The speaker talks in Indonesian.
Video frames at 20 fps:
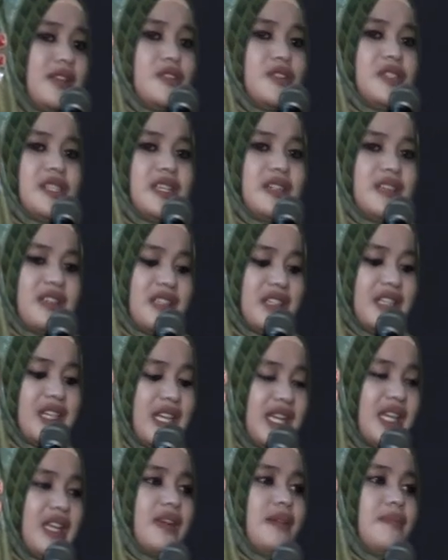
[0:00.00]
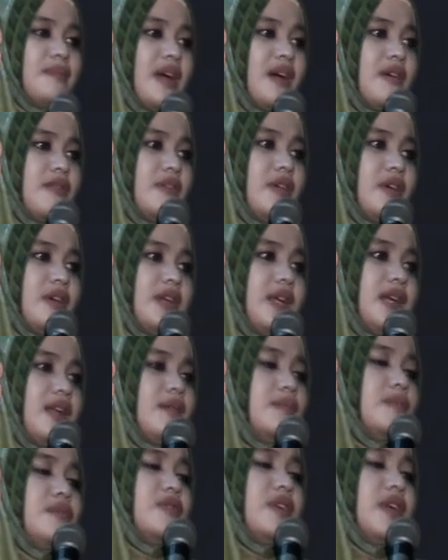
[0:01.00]
Dados sithik mawon
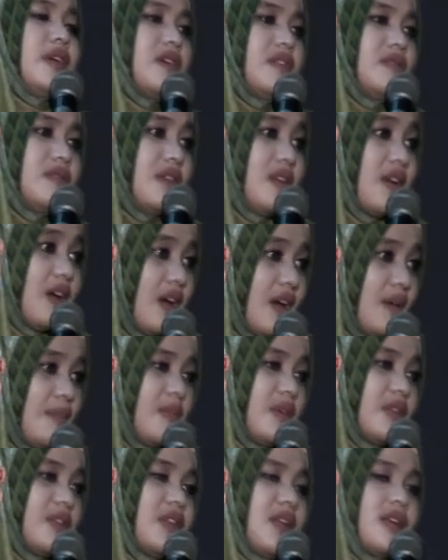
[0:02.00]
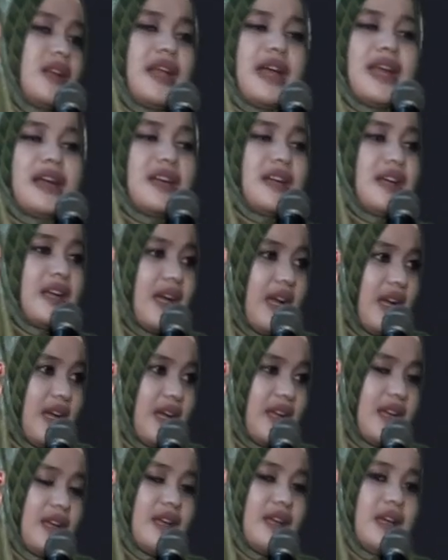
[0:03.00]
ilmune kula mboten kathah
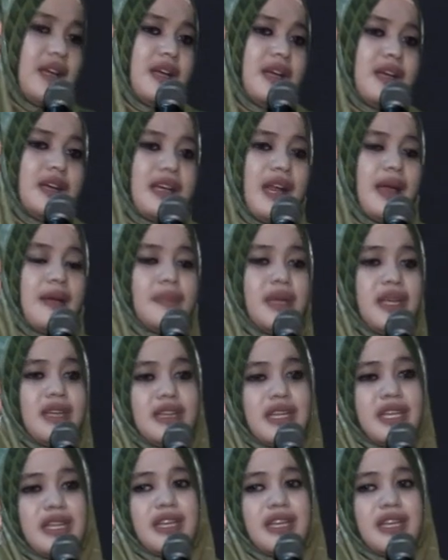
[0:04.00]
Naming